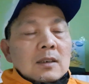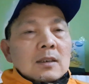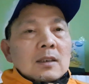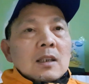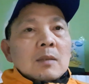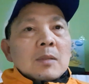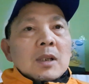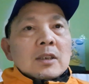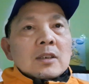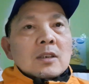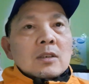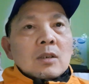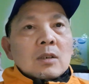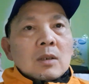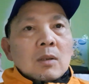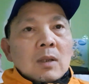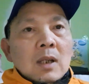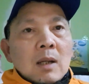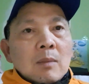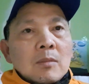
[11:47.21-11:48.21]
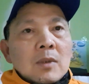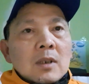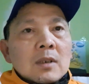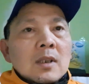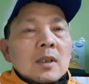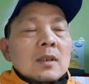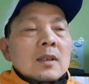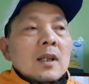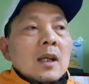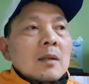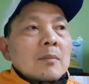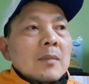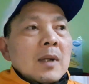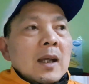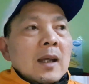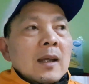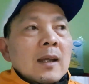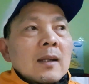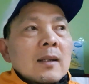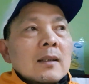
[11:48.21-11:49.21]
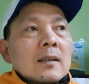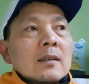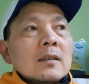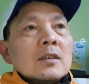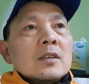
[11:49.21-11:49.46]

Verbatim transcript: các bạn sinh con đầu lòng đó, thì các bạn